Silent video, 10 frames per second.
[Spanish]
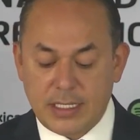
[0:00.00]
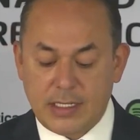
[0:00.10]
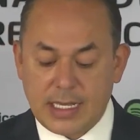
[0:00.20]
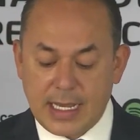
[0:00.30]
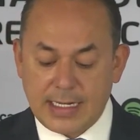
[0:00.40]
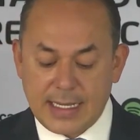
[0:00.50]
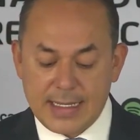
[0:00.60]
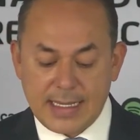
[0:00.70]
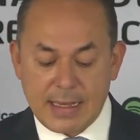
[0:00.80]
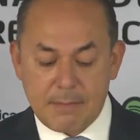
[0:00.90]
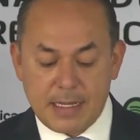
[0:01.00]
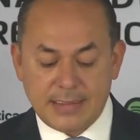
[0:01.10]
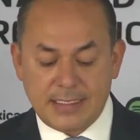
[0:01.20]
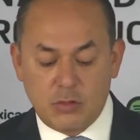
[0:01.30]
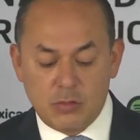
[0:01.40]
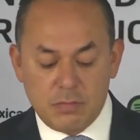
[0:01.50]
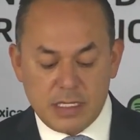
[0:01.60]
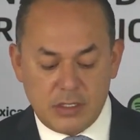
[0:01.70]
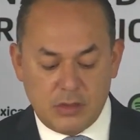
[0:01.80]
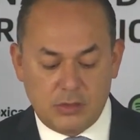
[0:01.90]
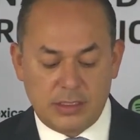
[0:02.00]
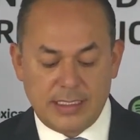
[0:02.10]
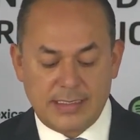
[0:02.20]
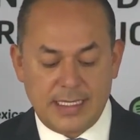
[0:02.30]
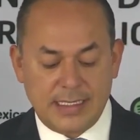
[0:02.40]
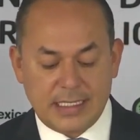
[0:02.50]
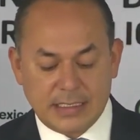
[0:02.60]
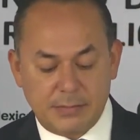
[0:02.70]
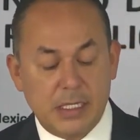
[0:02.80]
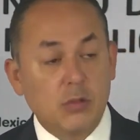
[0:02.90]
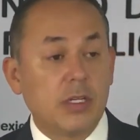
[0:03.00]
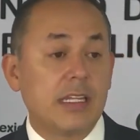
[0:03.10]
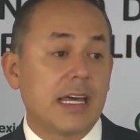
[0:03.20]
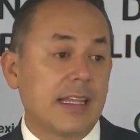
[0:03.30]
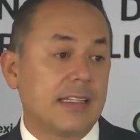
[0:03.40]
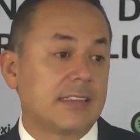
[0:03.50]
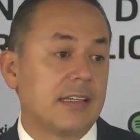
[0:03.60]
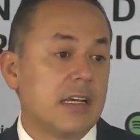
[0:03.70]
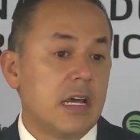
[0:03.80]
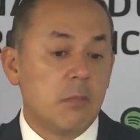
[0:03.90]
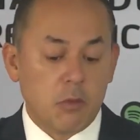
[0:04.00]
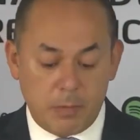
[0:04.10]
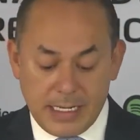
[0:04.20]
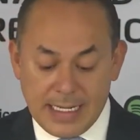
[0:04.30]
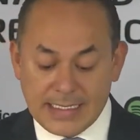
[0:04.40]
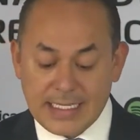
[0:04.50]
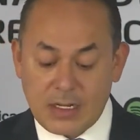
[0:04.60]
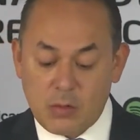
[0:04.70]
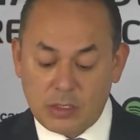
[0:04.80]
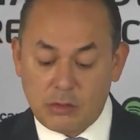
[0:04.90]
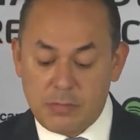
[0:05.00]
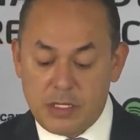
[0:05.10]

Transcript: de carga llega a más de 1.300.000 unidades, moviliza 4